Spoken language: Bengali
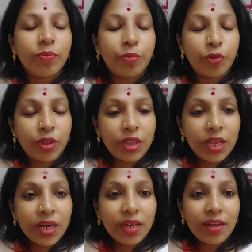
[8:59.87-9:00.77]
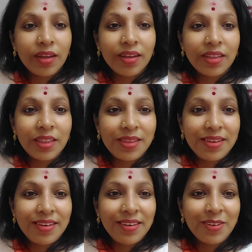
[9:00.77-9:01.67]
প্রত্যেকটা
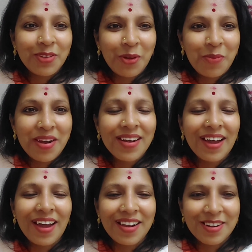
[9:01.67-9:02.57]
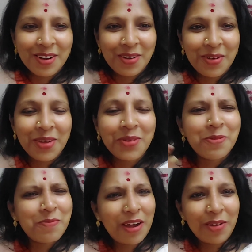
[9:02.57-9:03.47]
দিন সবার আশা করি
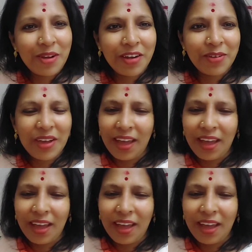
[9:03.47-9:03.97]
খুব ভালো কাটুক